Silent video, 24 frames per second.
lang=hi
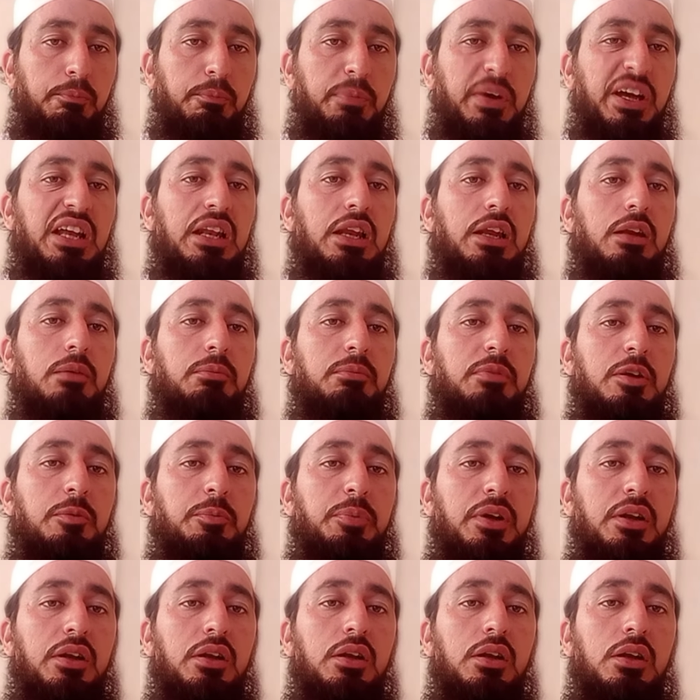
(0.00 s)
पहले नंबर
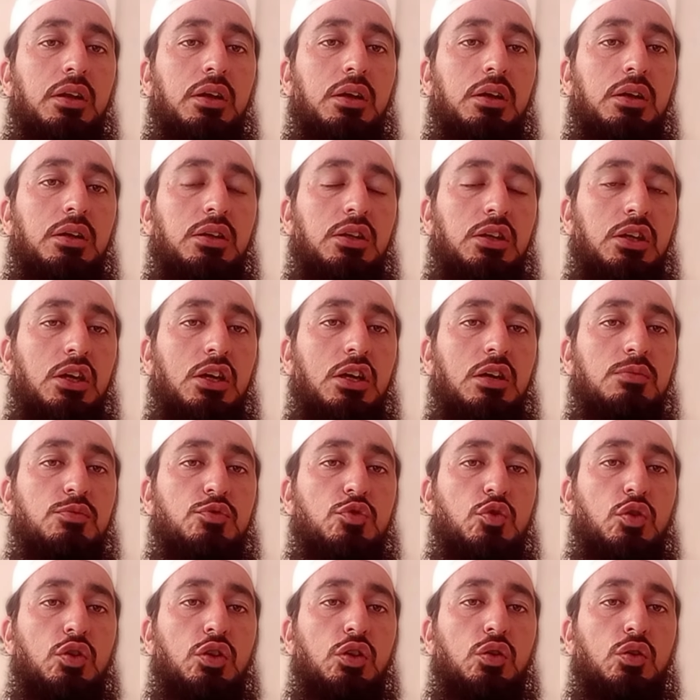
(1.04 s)
पर यह
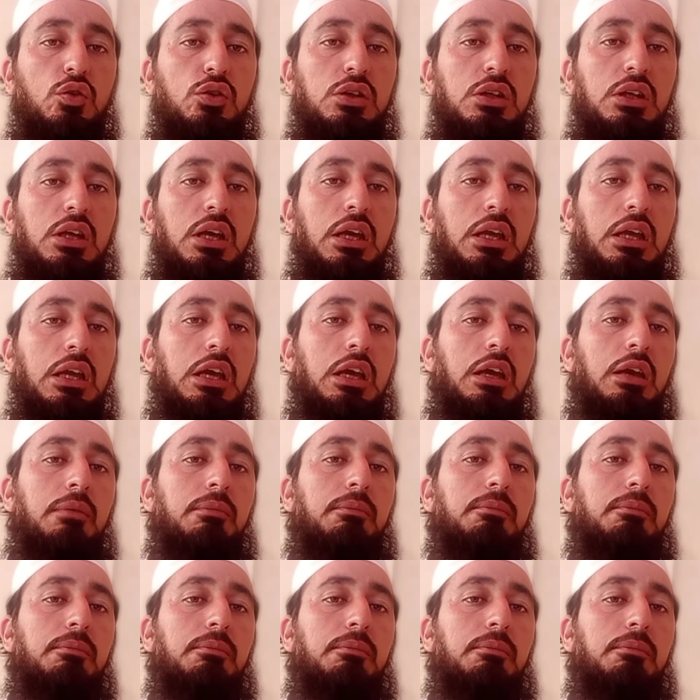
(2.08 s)
कमज़ोरी होती है कि